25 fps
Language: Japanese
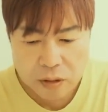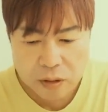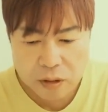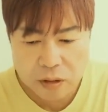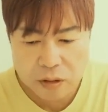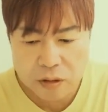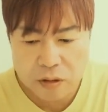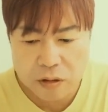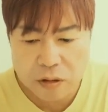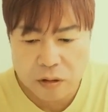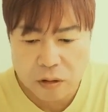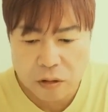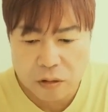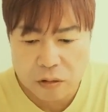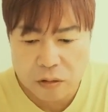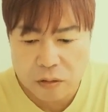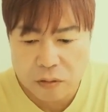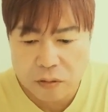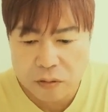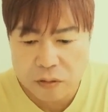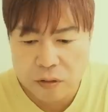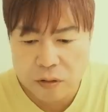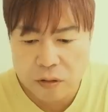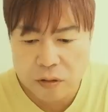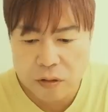行きたかっ
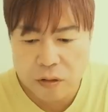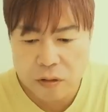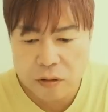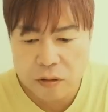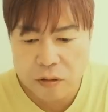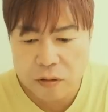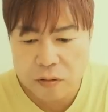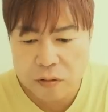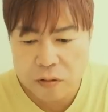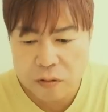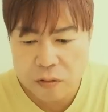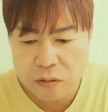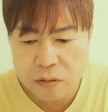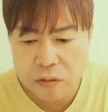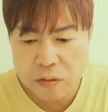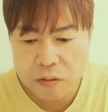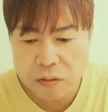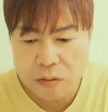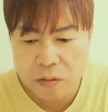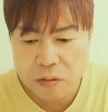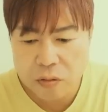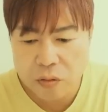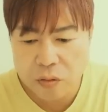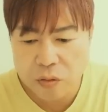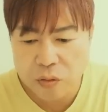たのに残念です。
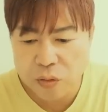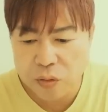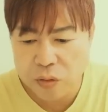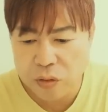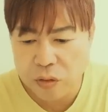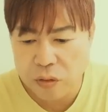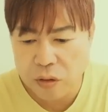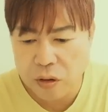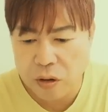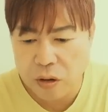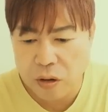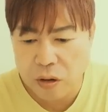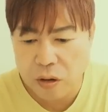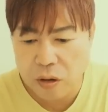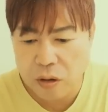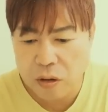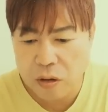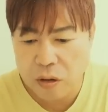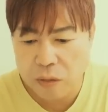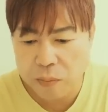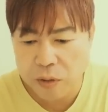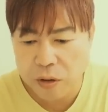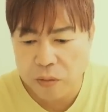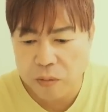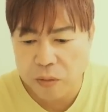ということは、
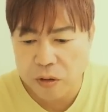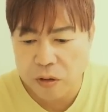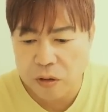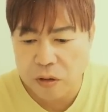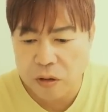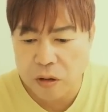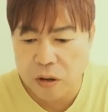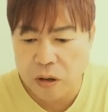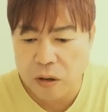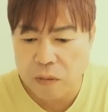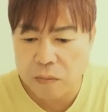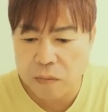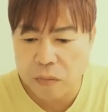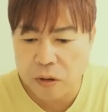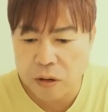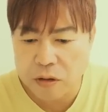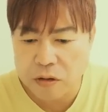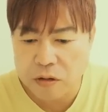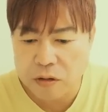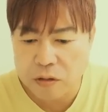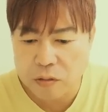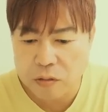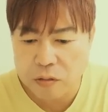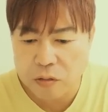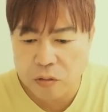やっぱりまた完売
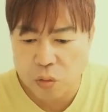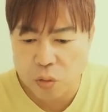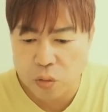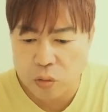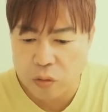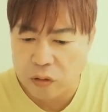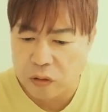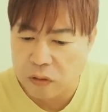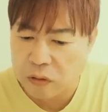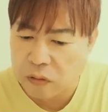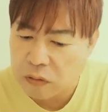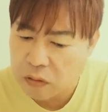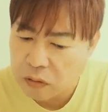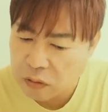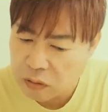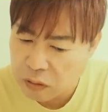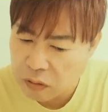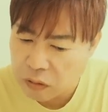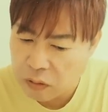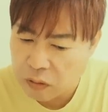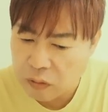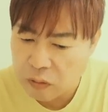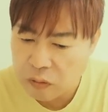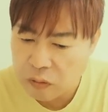してるってことなんですかね。